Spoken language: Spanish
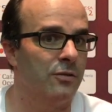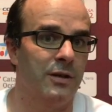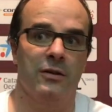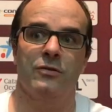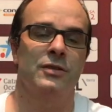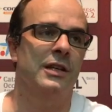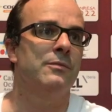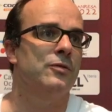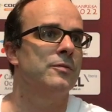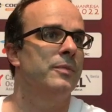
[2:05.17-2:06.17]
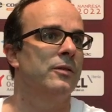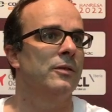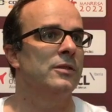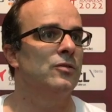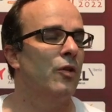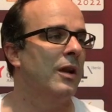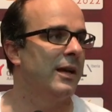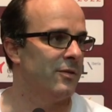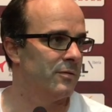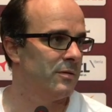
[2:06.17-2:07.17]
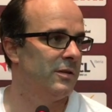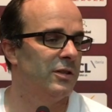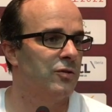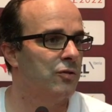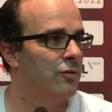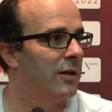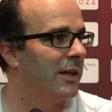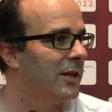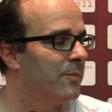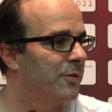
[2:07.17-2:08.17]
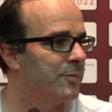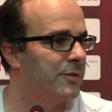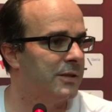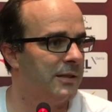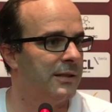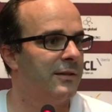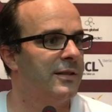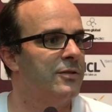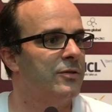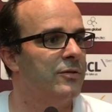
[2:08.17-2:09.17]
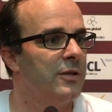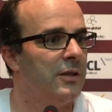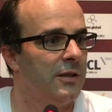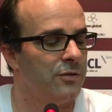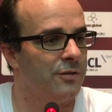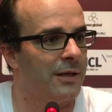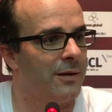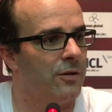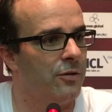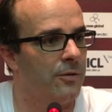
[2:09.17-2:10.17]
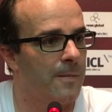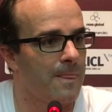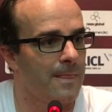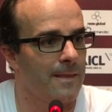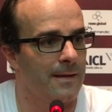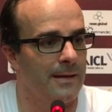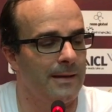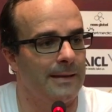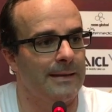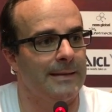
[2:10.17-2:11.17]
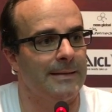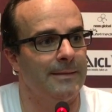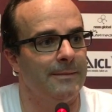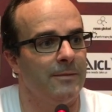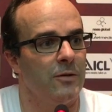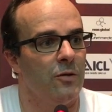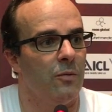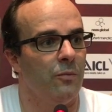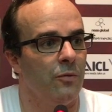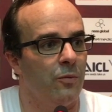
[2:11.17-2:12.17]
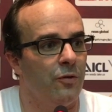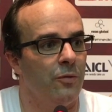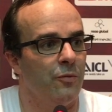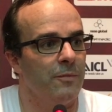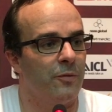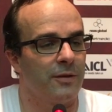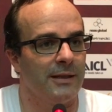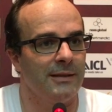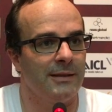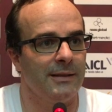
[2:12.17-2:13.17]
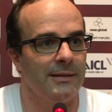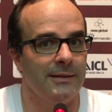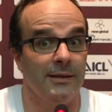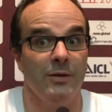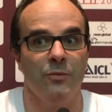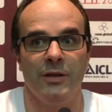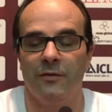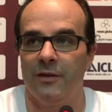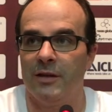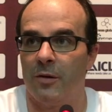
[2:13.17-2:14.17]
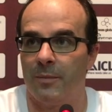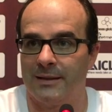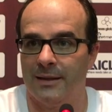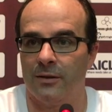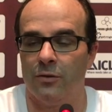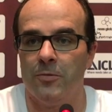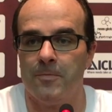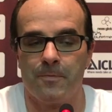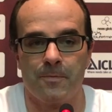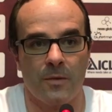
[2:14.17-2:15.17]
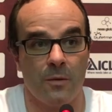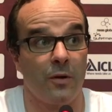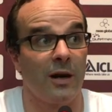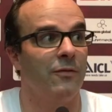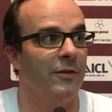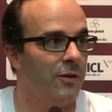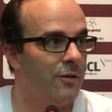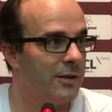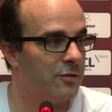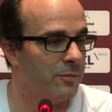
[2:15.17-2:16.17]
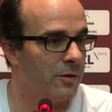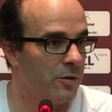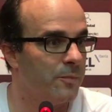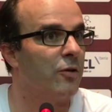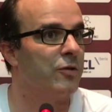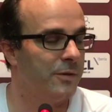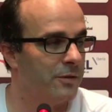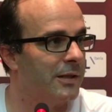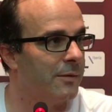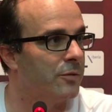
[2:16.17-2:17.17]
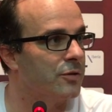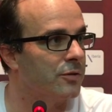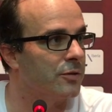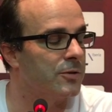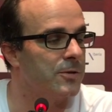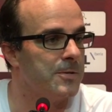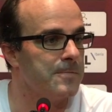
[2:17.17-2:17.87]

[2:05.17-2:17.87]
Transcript: Ahora lo conseguimos, pero es todo el año. Es construir el equipo después del descenso, es un trabajo eh, muy bueno y muy importante y muy difícil por parte del club, por la afición, asumirlo y por los medios también vosotros.